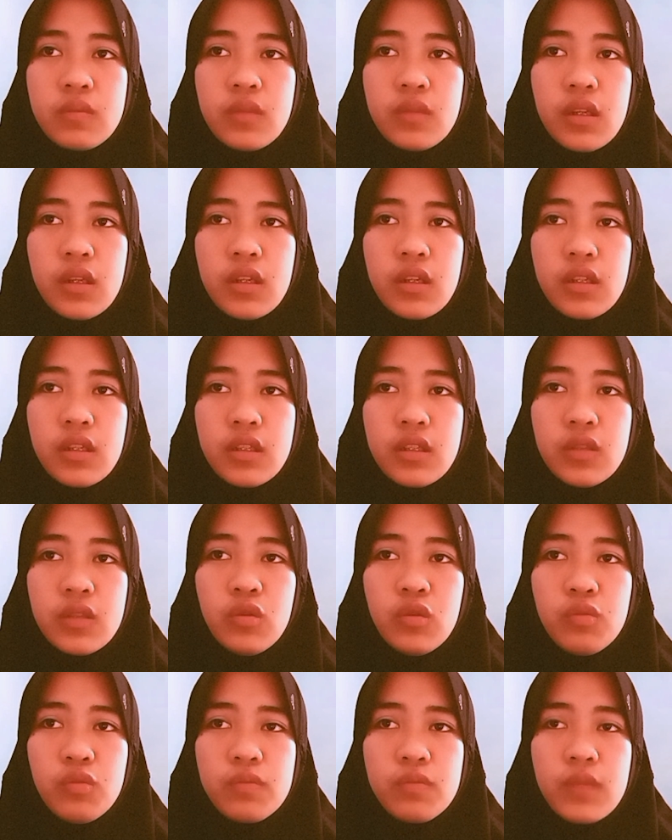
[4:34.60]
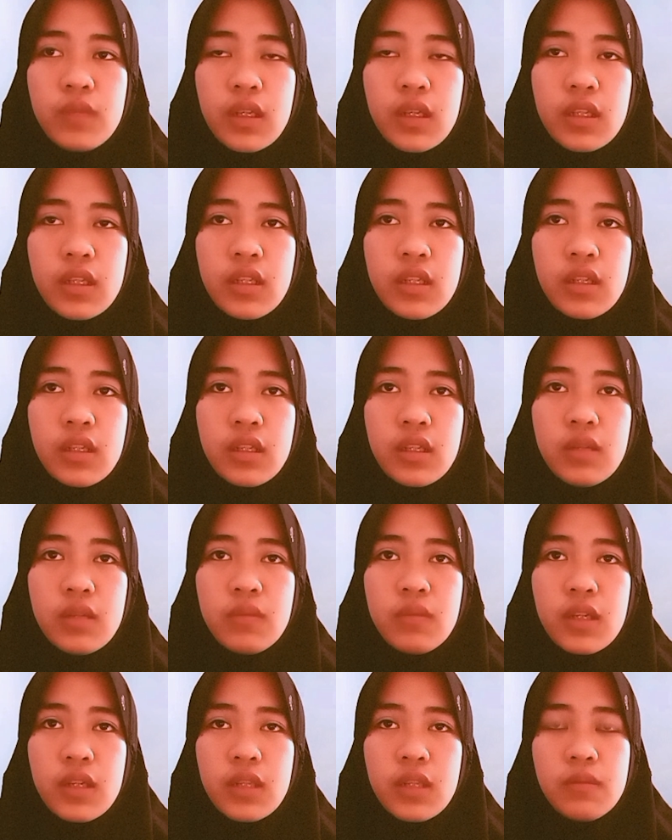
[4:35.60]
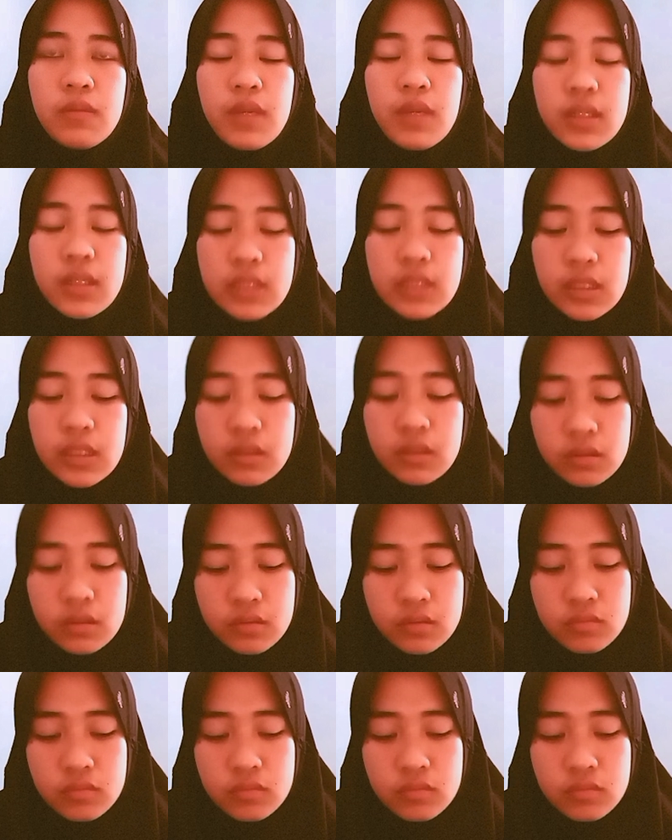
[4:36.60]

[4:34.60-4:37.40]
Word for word: biaya hidup makin hari makin banyak